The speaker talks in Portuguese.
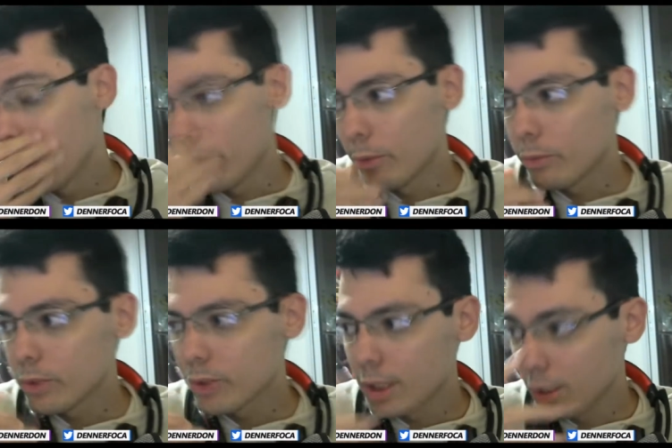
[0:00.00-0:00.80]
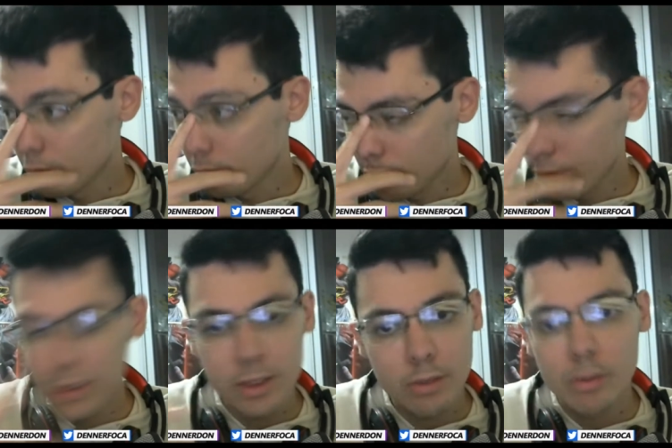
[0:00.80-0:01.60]
Eu não sei, eu,
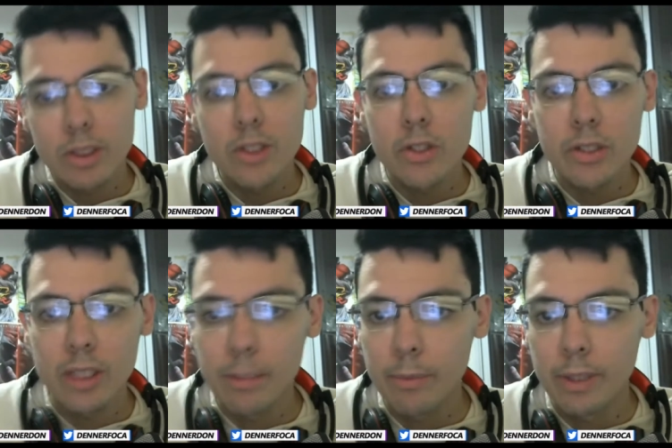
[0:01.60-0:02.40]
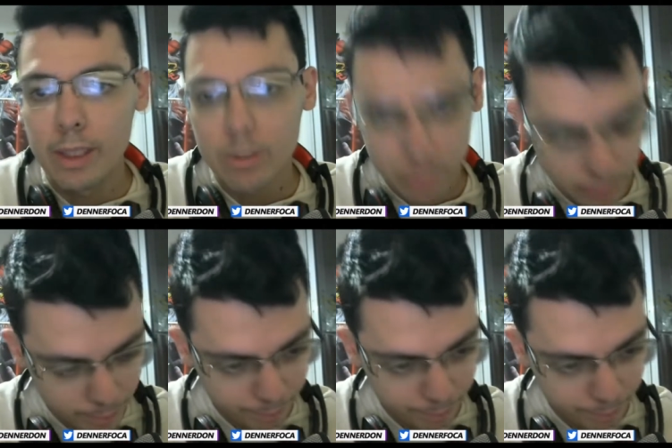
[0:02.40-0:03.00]
talvez se não existissem campeonatos,